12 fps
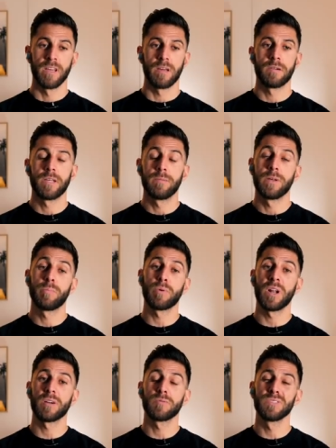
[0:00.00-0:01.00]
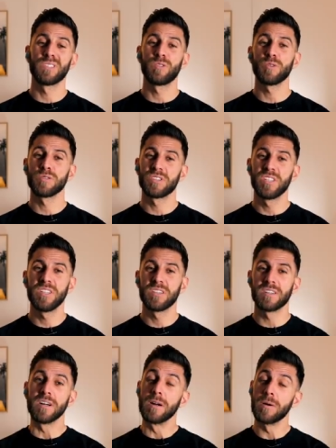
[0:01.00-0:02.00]
eh oui, mais pour la condition aussi,
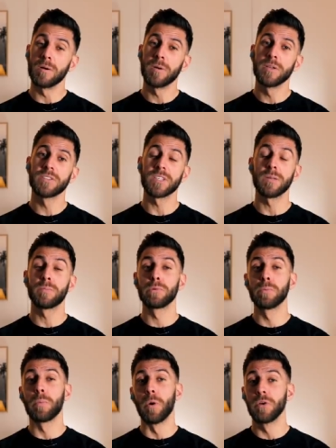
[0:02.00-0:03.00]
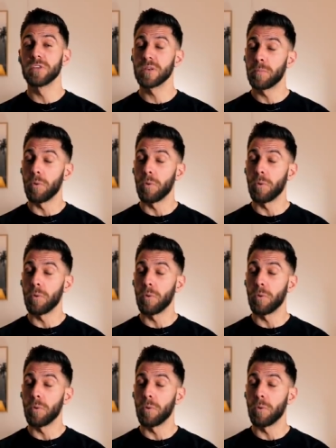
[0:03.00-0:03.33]
ce qui peut poser